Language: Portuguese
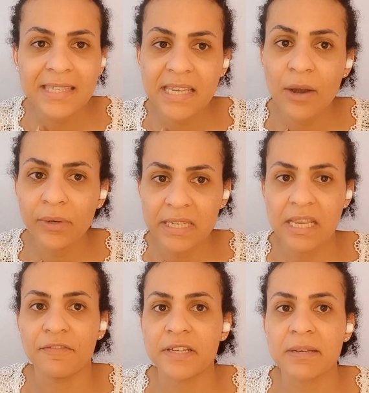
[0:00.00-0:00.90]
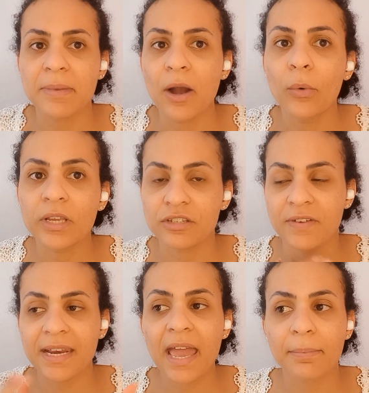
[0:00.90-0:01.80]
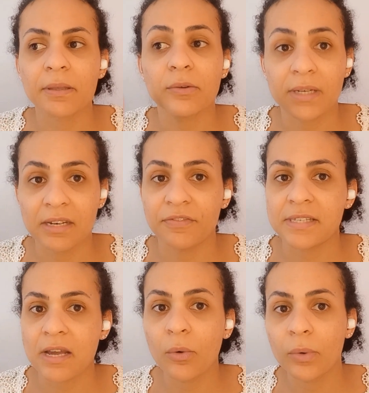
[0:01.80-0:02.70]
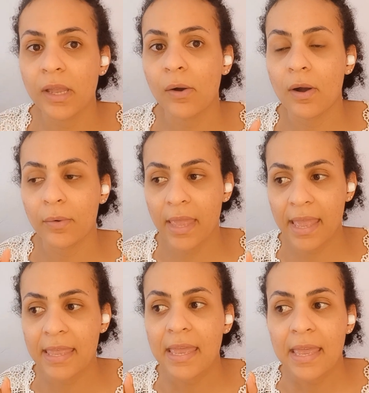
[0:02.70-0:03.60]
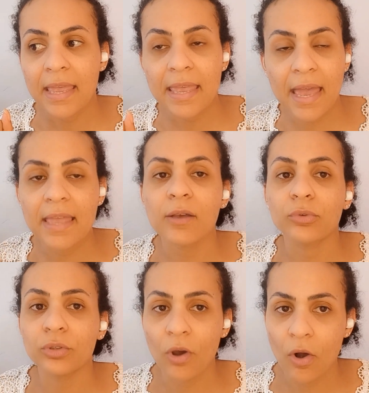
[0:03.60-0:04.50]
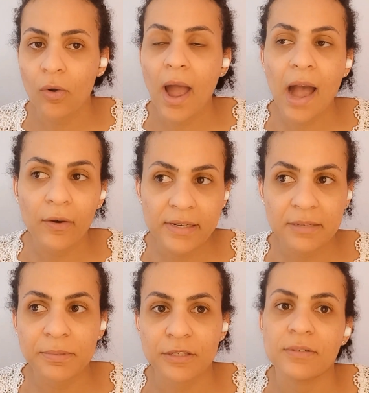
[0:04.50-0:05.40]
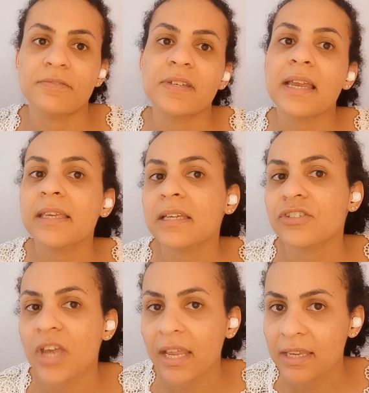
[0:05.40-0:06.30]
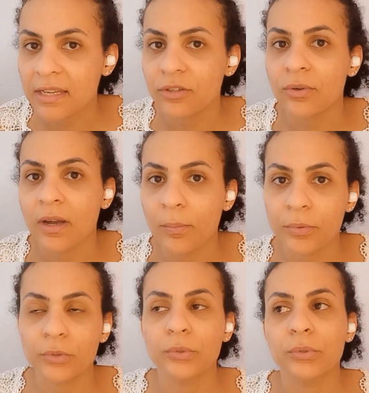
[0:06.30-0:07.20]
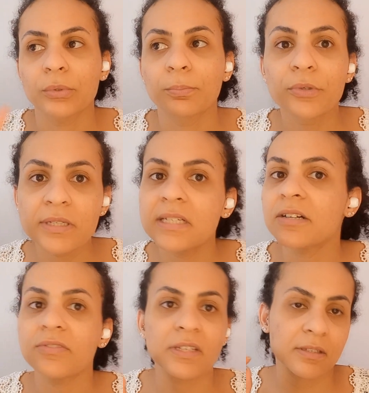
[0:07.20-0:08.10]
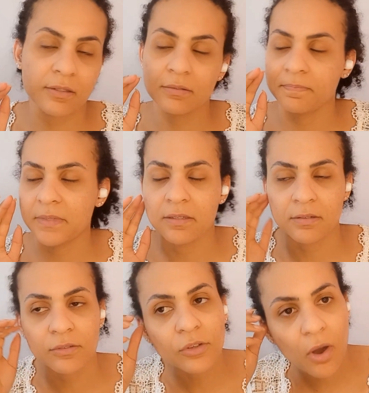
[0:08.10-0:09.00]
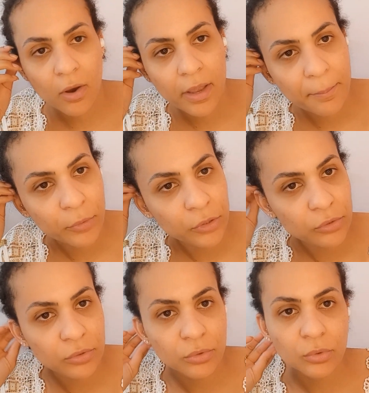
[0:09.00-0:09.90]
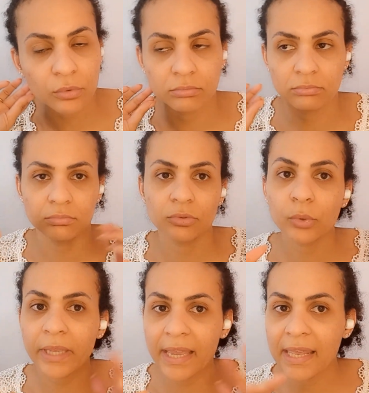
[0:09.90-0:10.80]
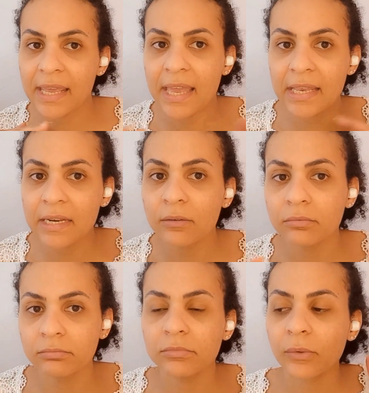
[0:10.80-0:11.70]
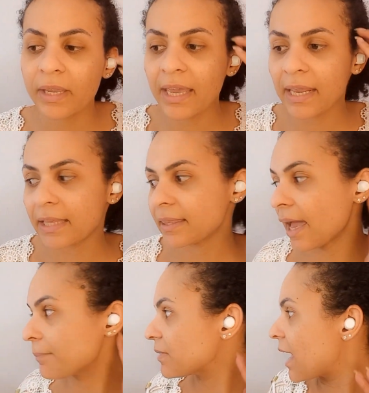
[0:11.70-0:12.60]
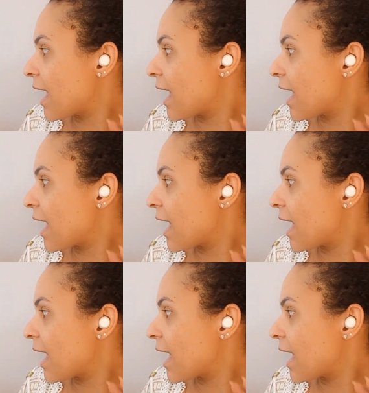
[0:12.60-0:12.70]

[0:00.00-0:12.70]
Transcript: Se eu quiser fazer minha unha, tiver na época de eu querer fazer a unha com alguém, e aí eu troco, agora se a pessoa vir aqui já querer trocar o produto por serviço, eu não troco. É muito do, do querer e não, não querer, tá?